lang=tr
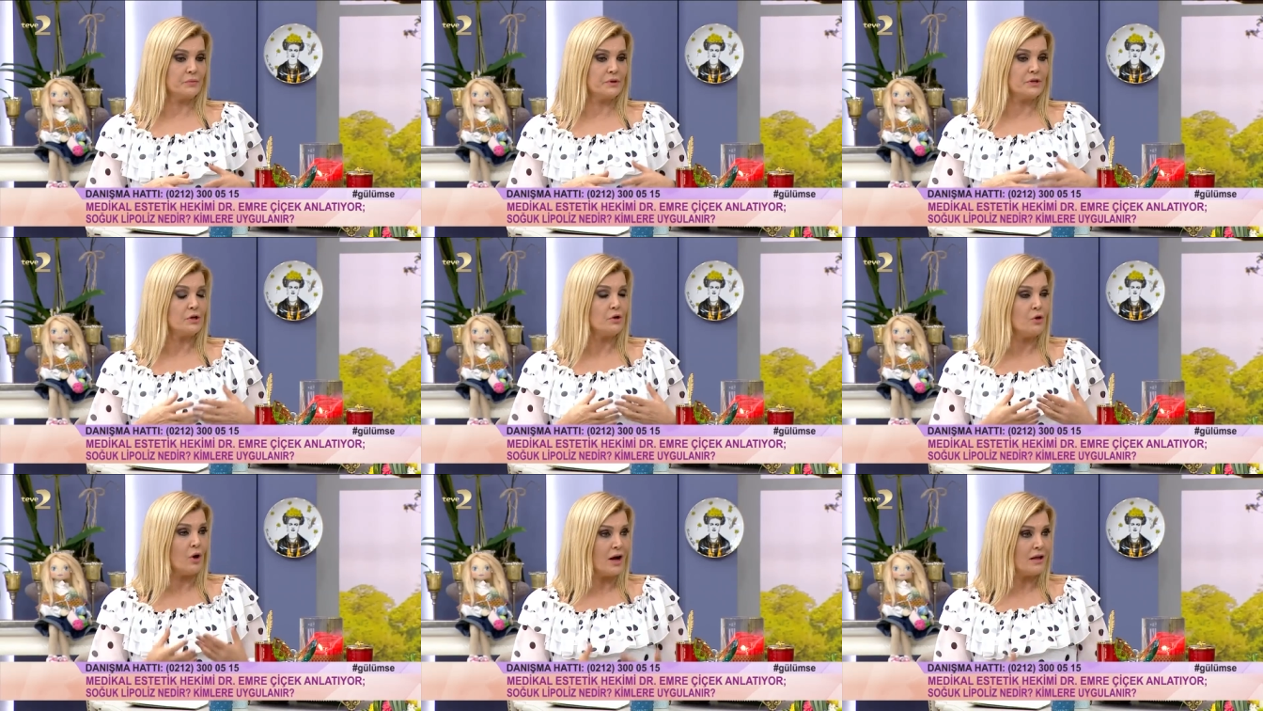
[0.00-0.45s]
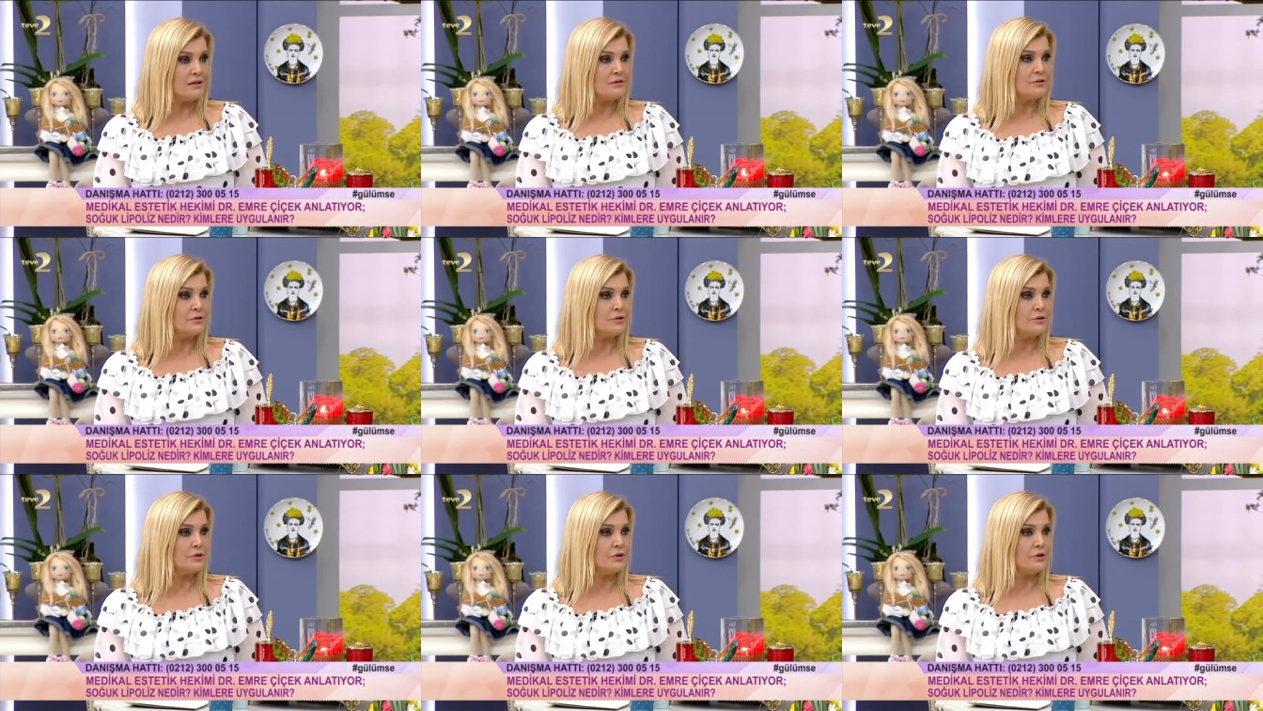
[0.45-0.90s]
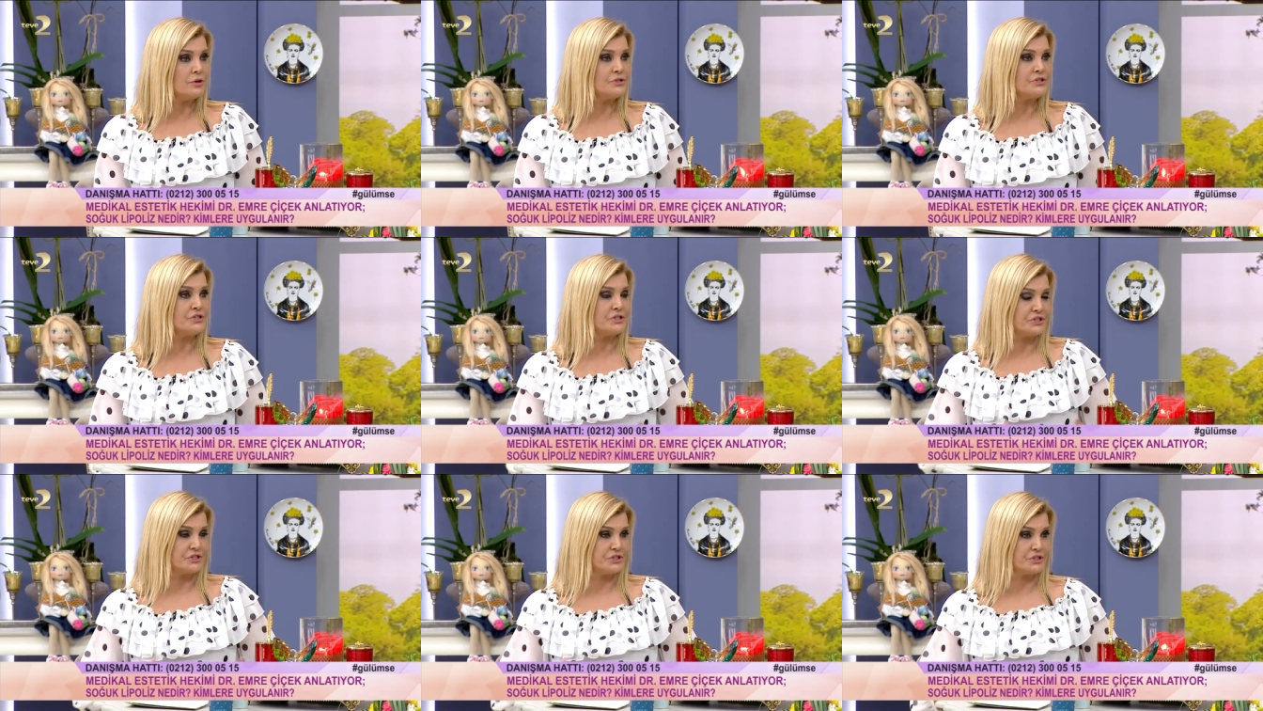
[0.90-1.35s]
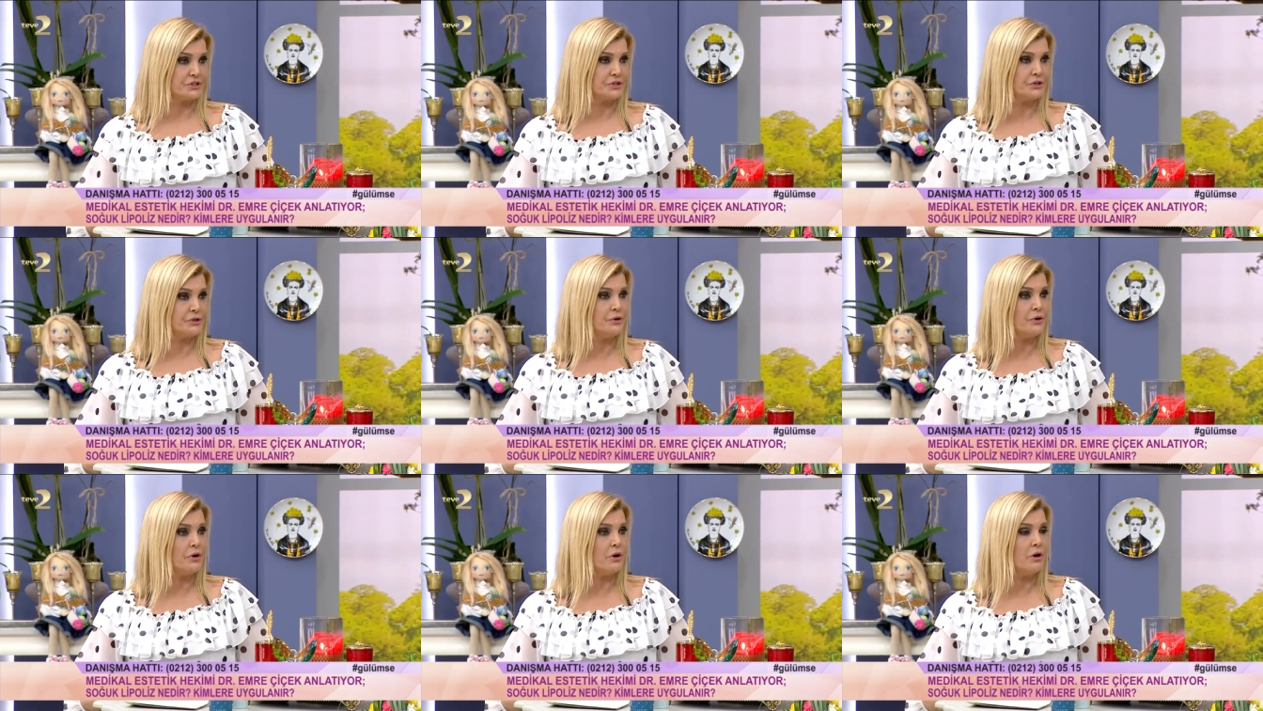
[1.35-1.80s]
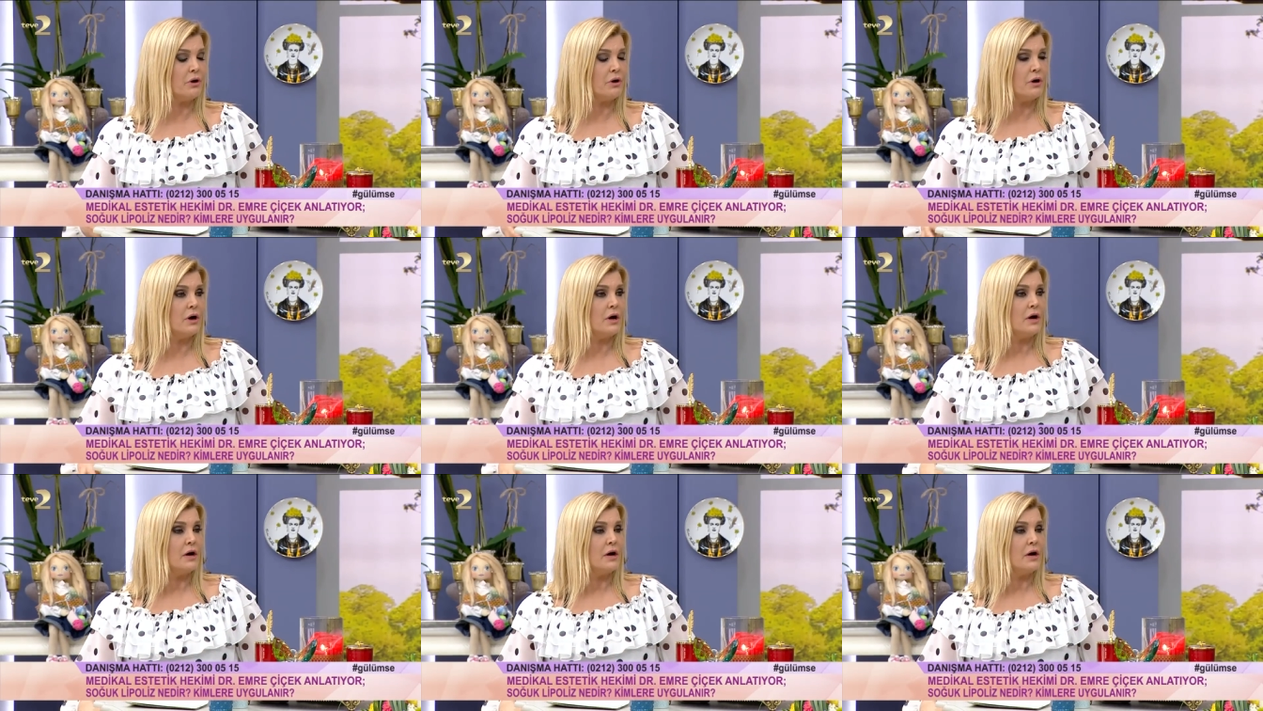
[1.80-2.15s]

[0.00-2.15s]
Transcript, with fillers: kilo aldırıyor, şişiriyor.